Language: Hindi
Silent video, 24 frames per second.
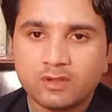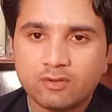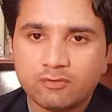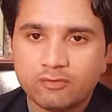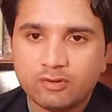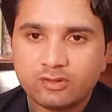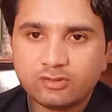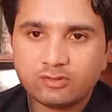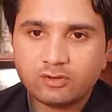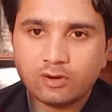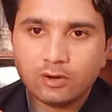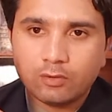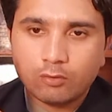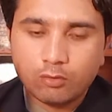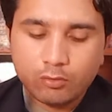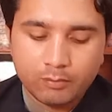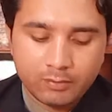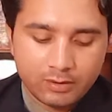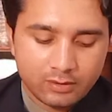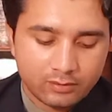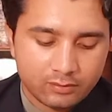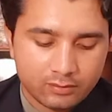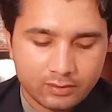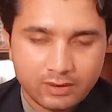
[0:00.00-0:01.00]
फर्स्ट
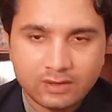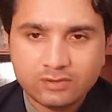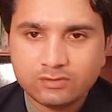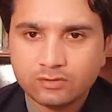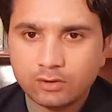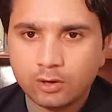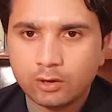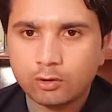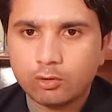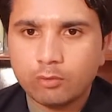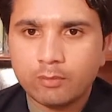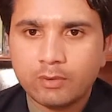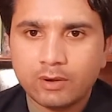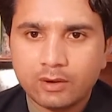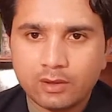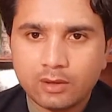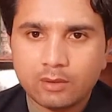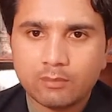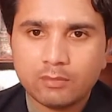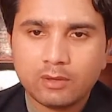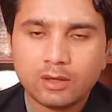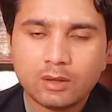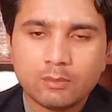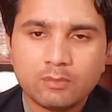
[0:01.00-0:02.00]
आर्गूमेंट इस आर्गूमेंट का
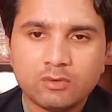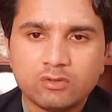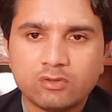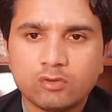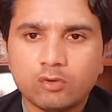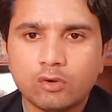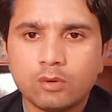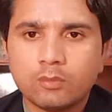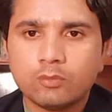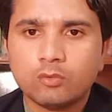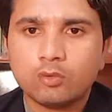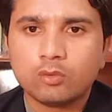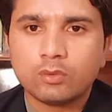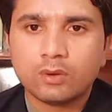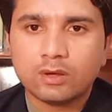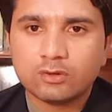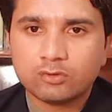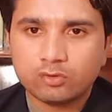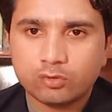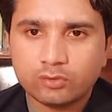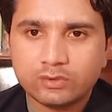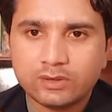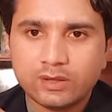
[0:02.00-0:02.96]
मैं अभी जवाब दूंगा सो so,